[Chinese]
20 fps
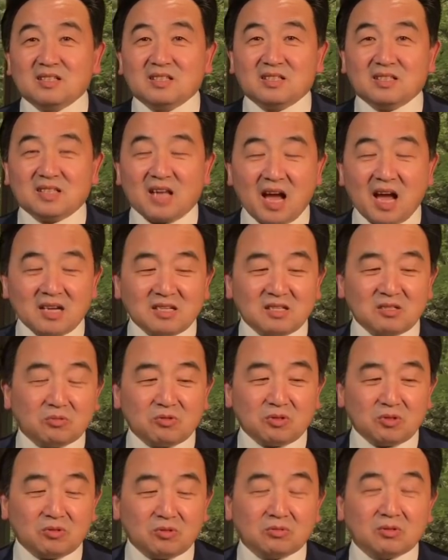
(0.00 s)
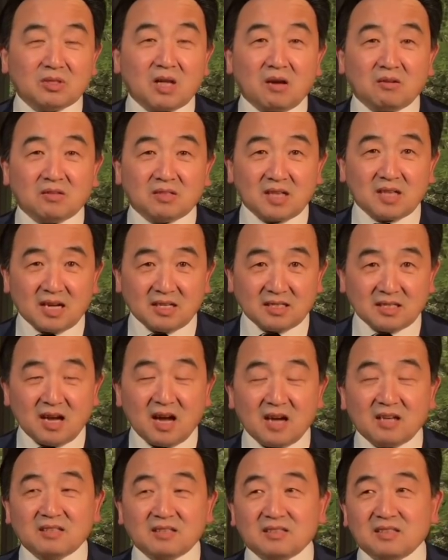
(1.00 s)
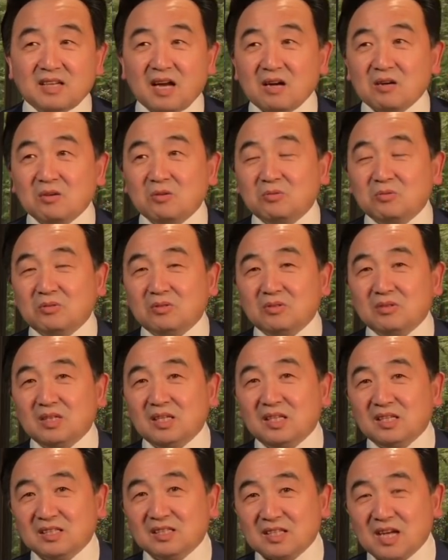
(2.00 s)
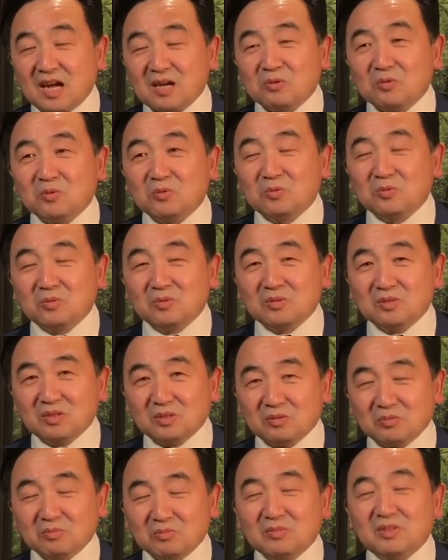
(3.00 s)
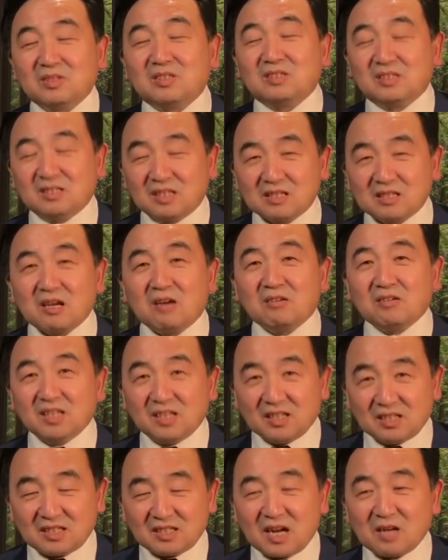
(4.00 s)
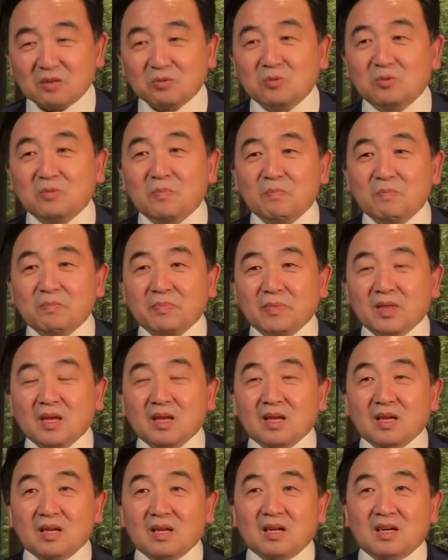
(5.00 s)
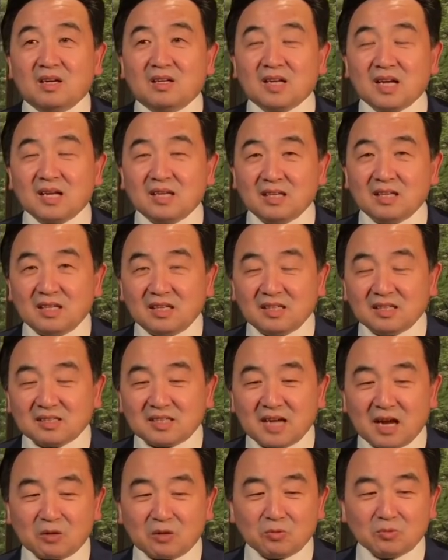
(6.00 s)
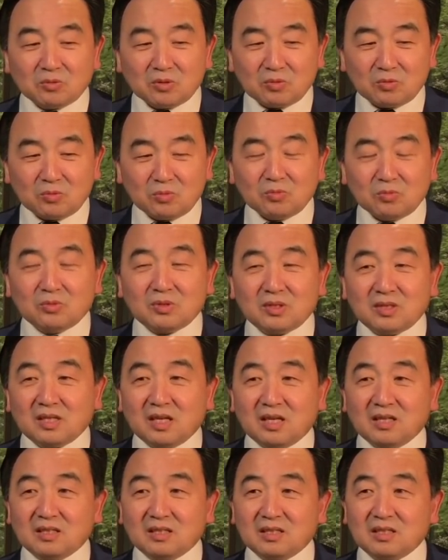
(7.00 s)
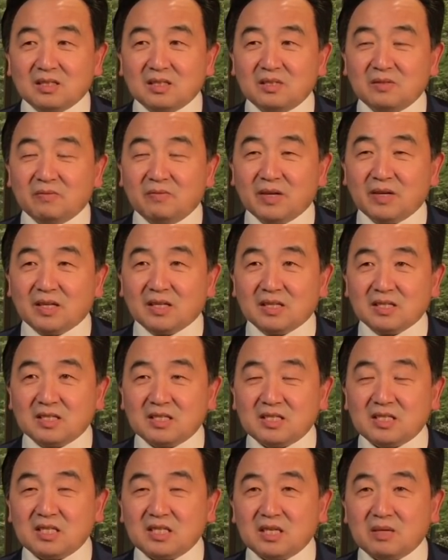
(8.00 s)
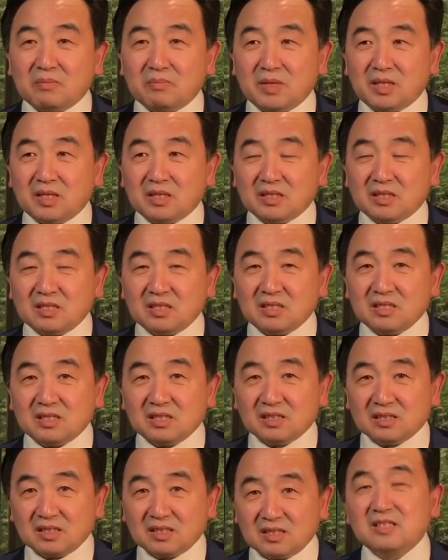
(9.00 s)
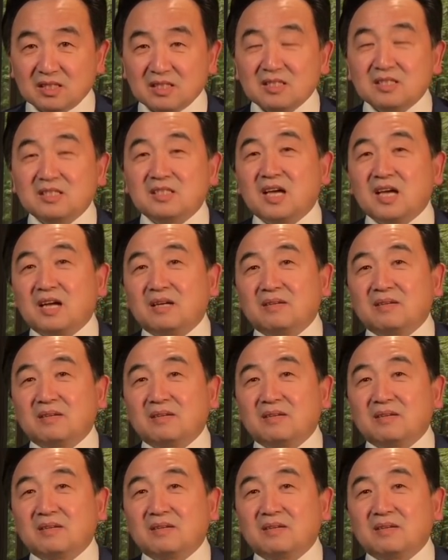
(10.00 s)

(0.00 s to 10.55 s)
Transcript: 还是最终到了战场，然后立了战功。就只能叫立了战功，而他立了战功的故事呢，是为了揭秘事情的真相，